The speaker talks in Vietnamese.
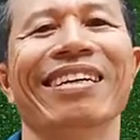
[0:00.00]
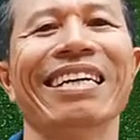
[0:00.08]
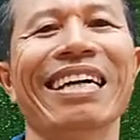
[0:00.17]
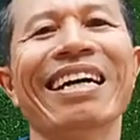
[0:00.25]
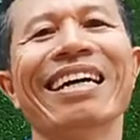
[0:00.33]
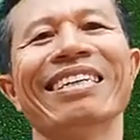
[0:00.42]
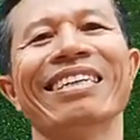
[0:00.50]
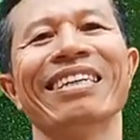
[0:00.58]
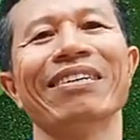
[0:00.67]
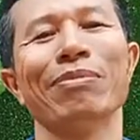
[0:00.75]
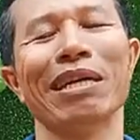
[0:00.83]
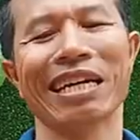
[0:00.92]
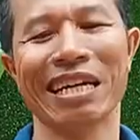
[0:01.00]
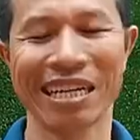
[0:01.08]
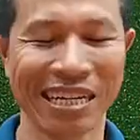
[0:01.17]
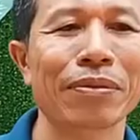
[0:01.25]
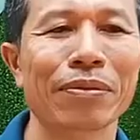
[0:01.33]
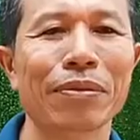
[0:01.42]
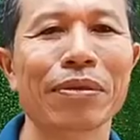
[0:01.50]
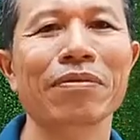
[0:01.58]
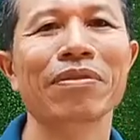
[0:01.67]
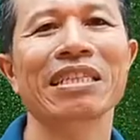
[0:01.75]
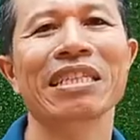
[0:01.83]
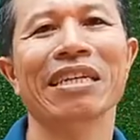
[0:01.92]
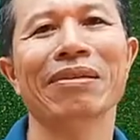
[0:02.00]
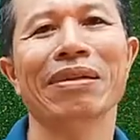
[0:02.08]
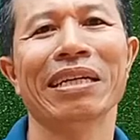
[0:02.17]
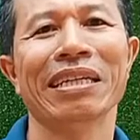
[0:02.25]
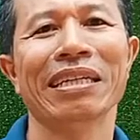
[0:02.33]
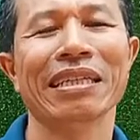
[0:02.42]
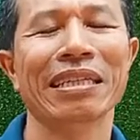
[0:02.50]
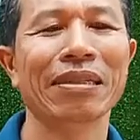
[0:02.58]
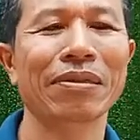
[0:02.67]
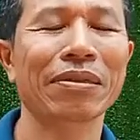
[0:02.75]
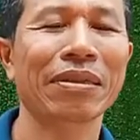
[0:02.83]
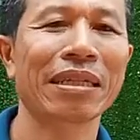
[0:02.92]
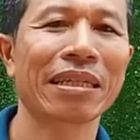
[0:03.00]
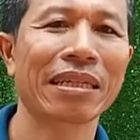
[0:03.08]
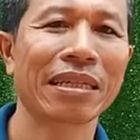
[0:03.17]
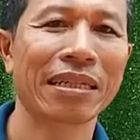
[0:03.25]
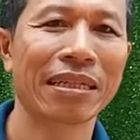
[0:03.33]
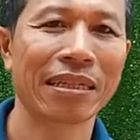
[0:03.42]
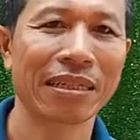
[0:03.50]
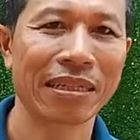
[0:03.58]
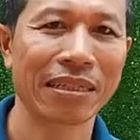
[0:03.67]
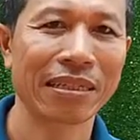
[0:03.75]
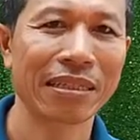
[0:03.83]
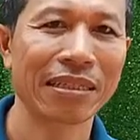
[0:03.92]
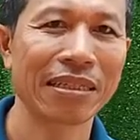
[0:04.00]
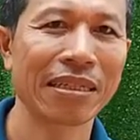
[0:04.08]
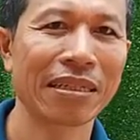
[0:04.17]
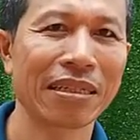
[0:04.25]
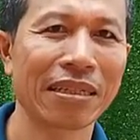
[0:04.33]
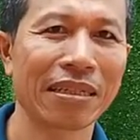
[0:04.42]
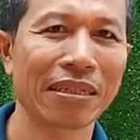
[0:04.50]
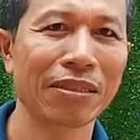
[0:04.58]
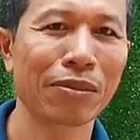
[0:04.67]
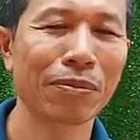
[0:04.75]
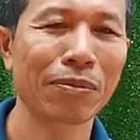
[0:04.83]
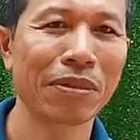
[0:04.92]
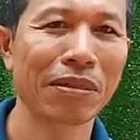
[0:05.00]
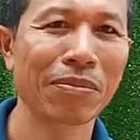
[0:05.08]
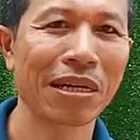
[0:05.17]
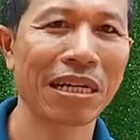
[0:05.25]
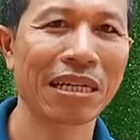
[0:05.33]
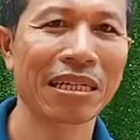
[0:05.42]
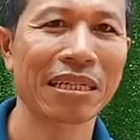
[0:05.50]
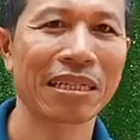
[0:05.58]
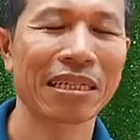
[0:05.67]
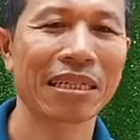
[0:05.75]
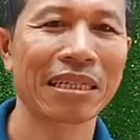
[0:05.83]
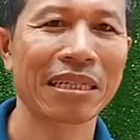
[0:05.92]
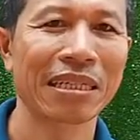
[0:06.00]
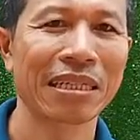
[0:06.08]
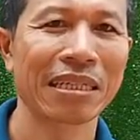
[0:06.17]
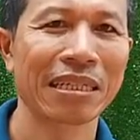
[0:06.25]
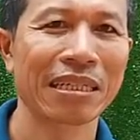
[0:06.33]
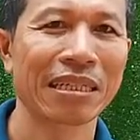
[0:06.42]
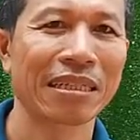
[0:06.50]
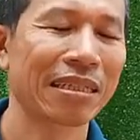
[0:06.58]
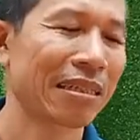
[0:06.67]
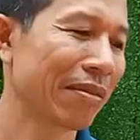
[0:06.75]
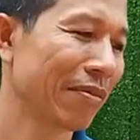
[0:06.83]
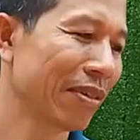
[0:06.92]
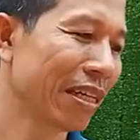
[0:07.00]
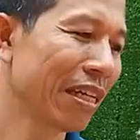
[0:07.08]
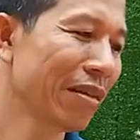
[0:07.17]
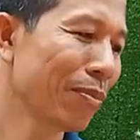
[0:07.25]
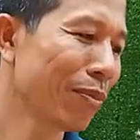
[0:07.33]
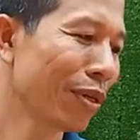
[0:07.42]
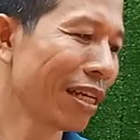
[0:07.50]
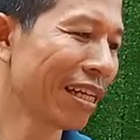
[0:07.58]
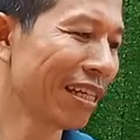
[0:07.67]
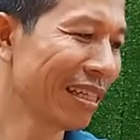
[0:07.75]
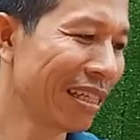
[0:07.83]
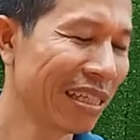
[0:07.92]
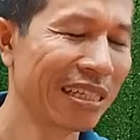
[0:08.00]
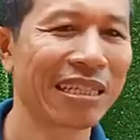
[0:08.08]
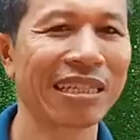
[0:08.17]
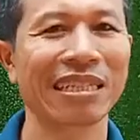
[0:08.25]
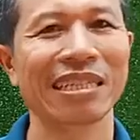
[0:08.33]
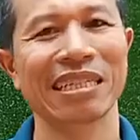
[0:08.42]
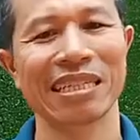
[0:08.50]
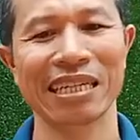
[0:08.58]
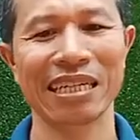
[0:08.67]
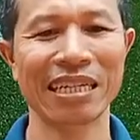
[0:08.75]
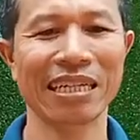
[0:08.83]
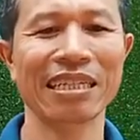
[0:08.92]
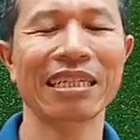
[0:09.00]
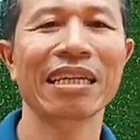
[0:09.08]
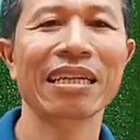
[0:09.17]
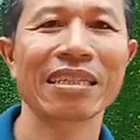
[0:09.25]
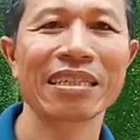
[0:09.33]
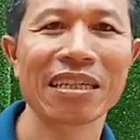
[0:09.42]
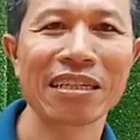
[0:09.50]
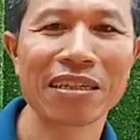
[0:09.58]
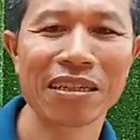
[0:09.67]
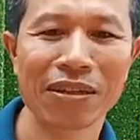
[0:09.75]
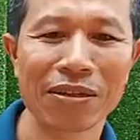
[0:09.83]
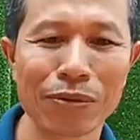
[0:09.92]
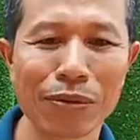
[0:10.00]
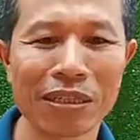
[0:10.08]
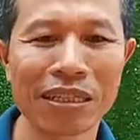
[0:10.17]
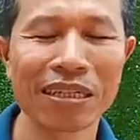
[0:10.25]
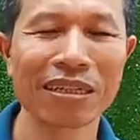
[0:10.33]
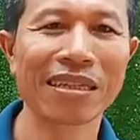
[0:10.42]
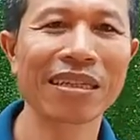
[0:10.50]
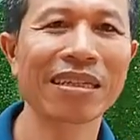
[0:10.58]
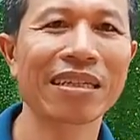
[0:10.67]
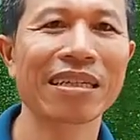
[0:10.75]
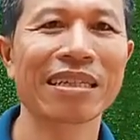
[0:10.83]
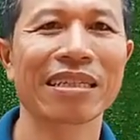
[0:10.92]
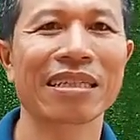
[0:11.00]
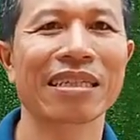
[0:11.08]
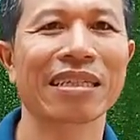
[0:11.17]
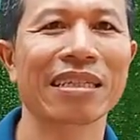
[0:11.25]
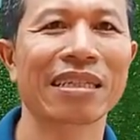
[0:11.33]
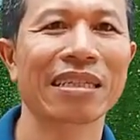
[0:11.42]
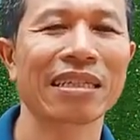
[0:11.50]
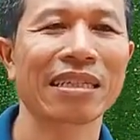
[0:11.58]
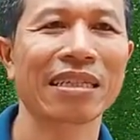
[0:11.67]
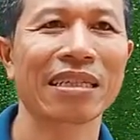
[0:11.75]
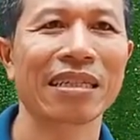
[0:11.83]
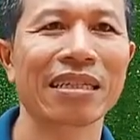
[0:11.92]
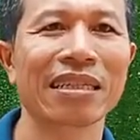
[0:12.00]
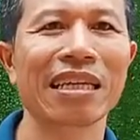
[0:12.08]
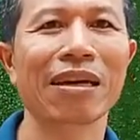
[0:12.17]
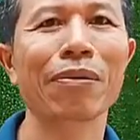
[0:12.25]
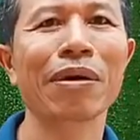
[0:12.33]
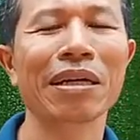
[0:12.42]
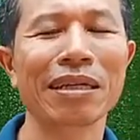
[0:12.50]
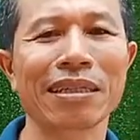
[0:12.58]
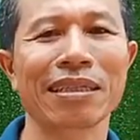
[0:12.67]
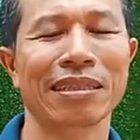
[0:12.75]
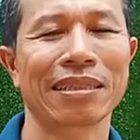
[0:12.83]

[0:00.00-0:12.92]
khá hài hước bạn ạ à. cuối video này tôi à, xin chúc các bạn à, về đích muộn hơn Đấy. trên đường đua thưởng thức à, nhiều hơn